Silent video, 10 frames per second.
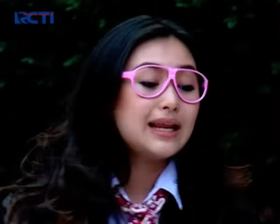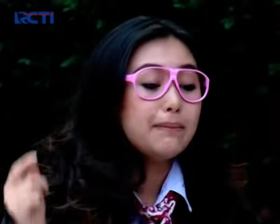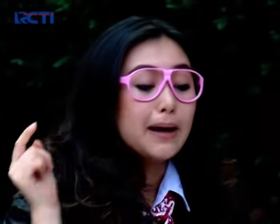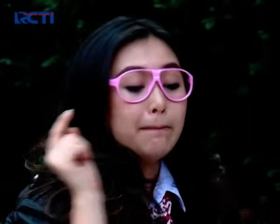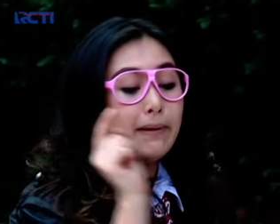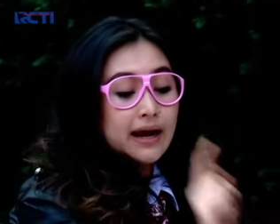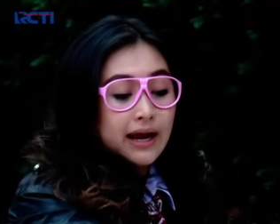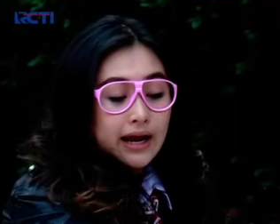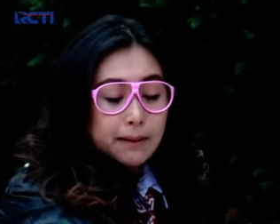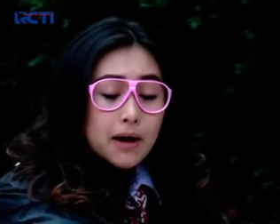Nih
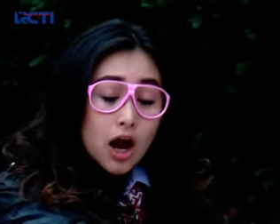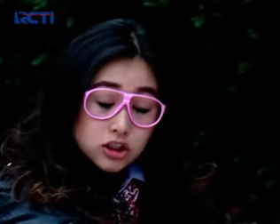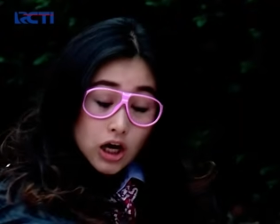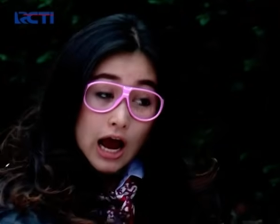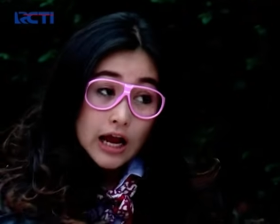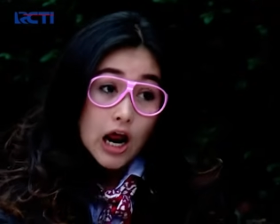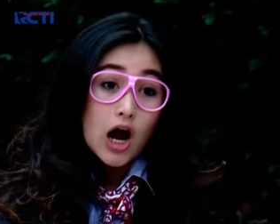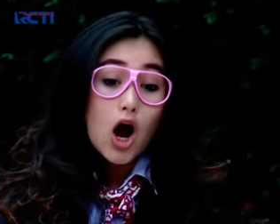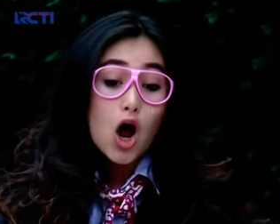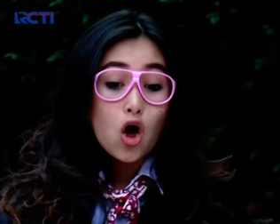bebek, sekarang
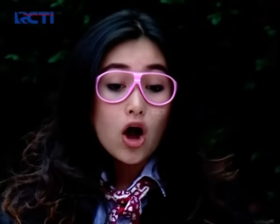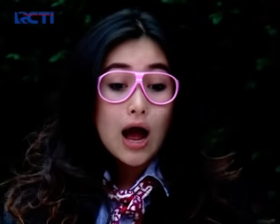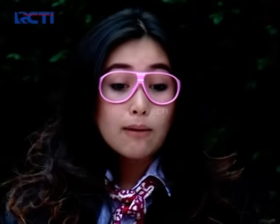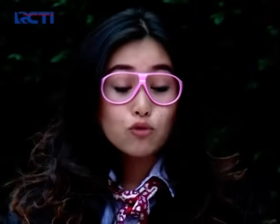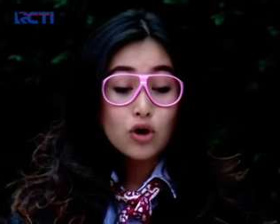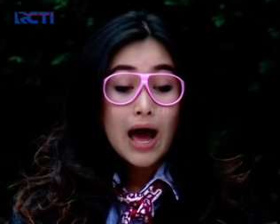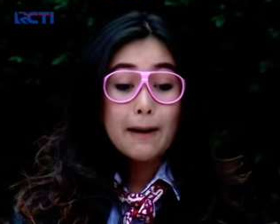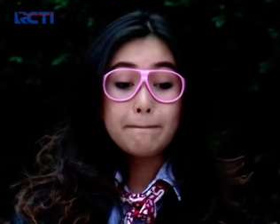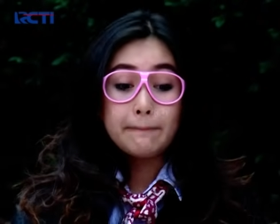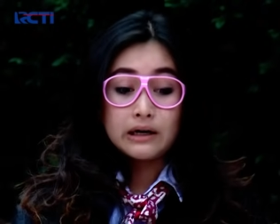kalau kamu
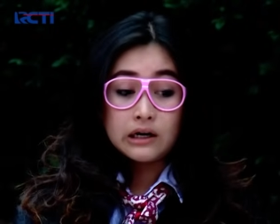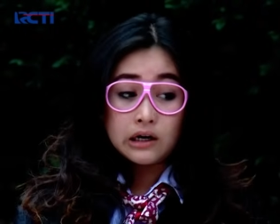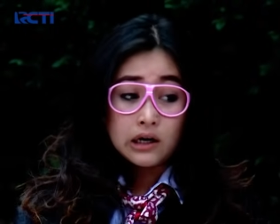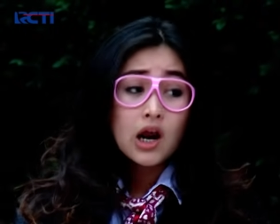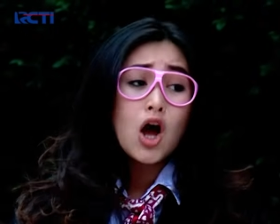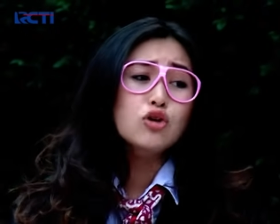lapar,